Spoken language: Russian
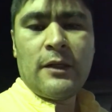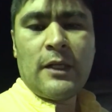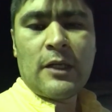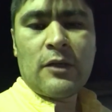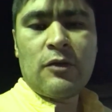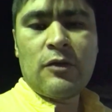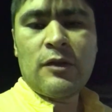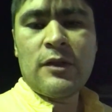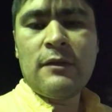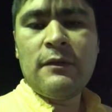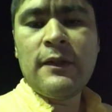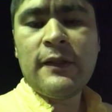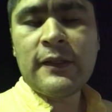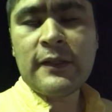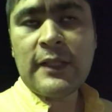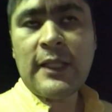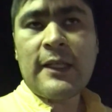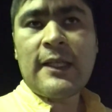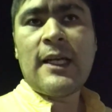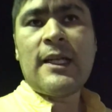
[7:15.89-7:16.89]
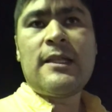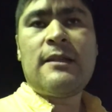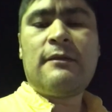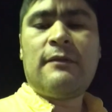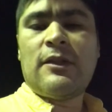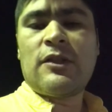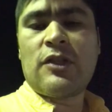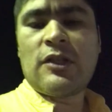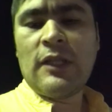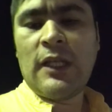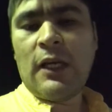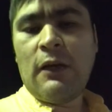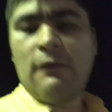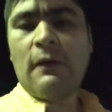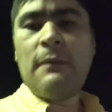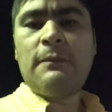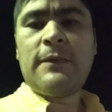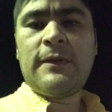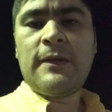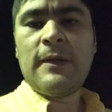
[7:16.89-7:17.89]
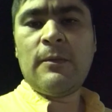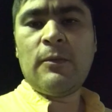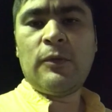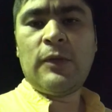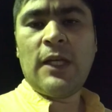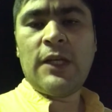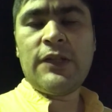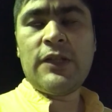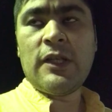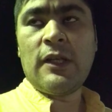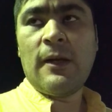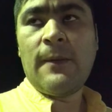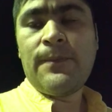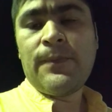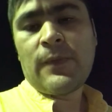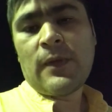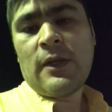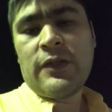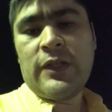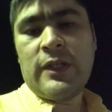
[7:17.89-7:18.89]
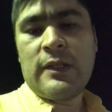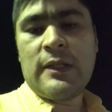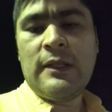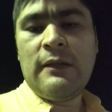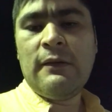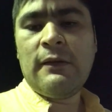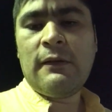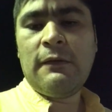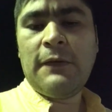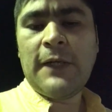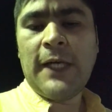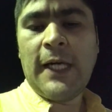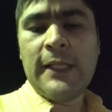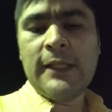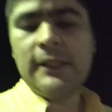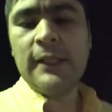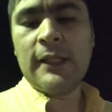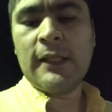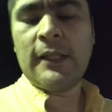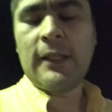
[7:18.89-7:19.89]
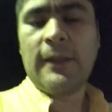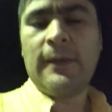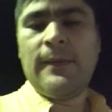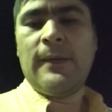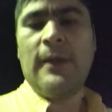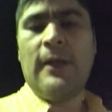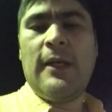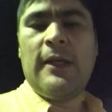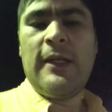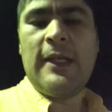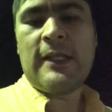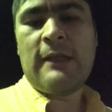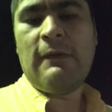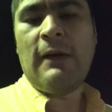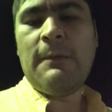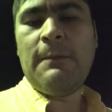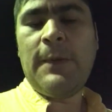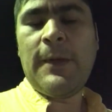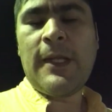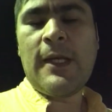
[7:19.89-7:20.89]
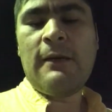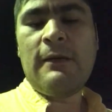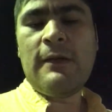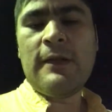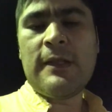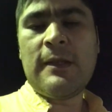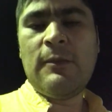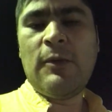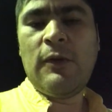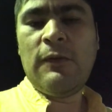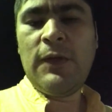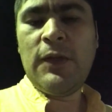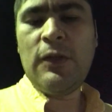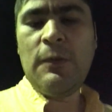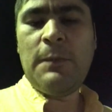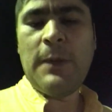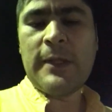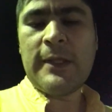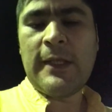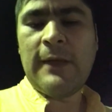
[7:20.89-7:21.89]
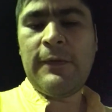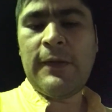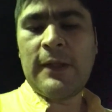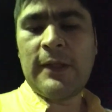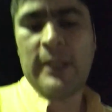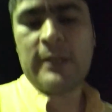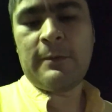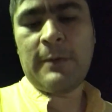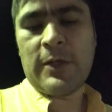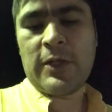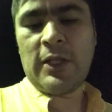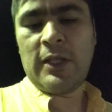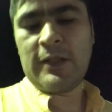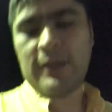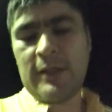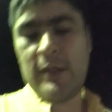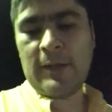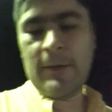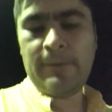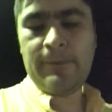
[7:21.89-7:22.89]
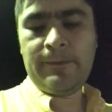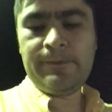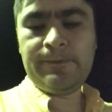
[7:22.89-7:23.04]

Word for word: Так что извините за качество, желаю вам всем удачи, счастливых выходных. Если вам понравилось мое видео, поставьте класс, пожалуйста.